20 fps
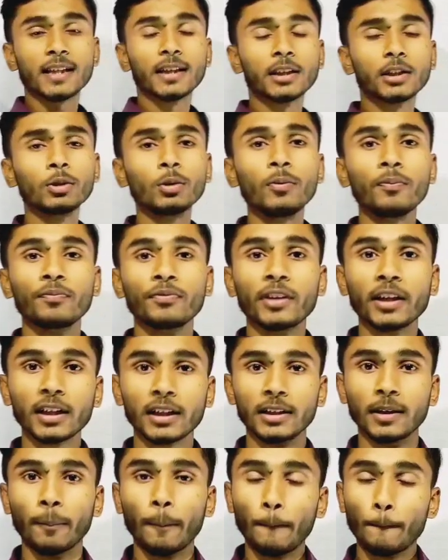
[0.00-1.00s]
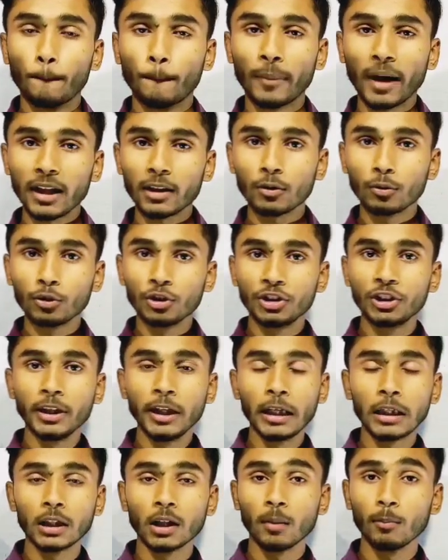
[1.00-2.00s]
साथियों देखिए बात कुछ
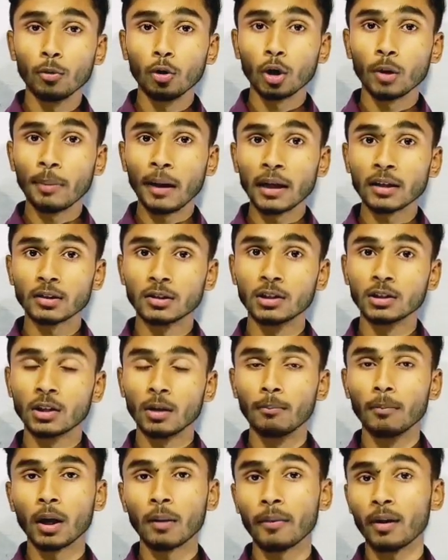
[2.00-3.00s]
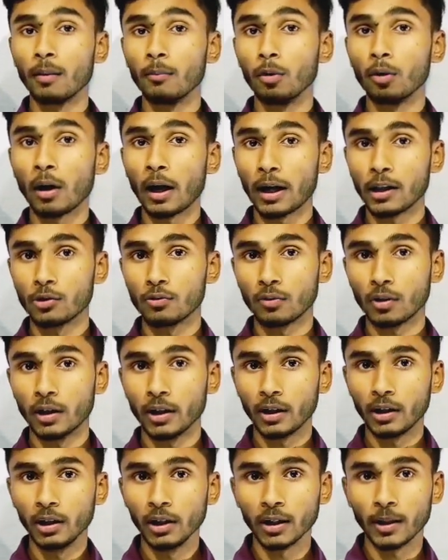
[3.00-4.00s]
ये है कि हम लोग पास दिसंबर में हम लोग आ चुके
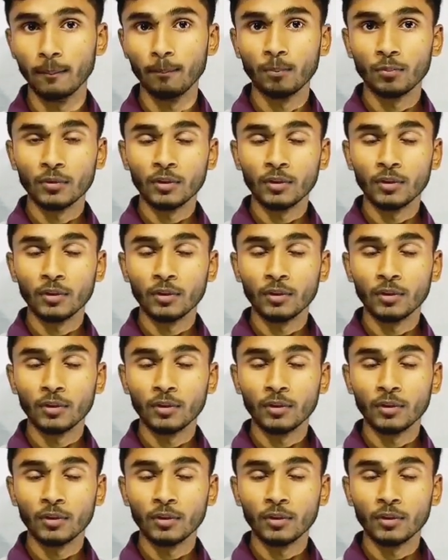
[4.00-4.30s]
हैं ठीक है